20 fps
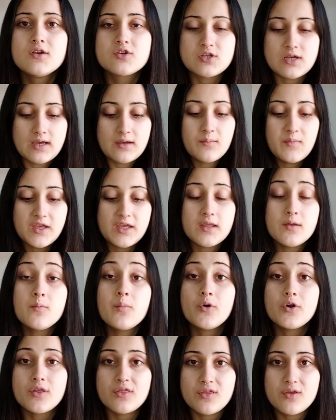O sea, que me
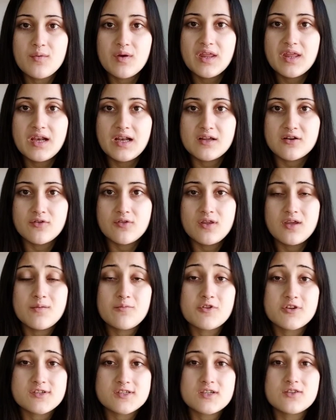queden por encima de la
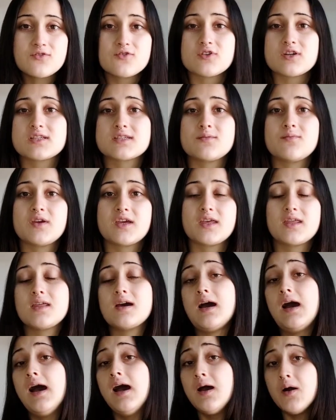rodilla, porque siento que si me
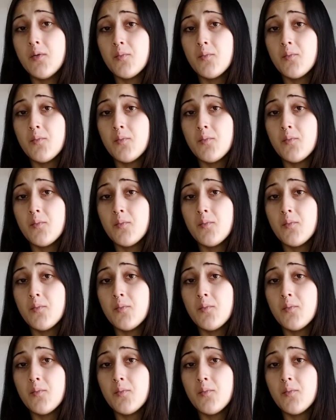queda